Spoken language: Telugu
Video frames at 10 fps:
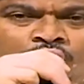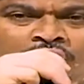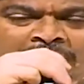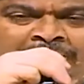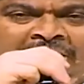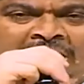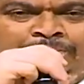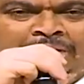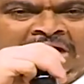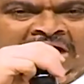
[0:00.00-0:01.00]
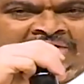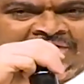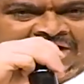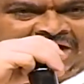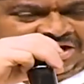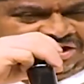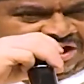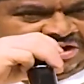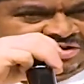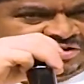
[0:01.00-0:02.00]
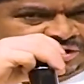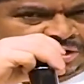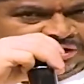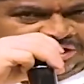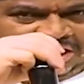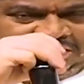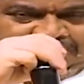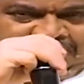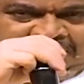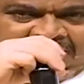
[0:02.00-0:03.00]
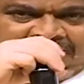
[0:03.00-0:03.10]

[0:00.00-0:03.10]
ఓటమి గెలుపులు అనేటువంటి రాజకీయ జీవితంలో సహజమై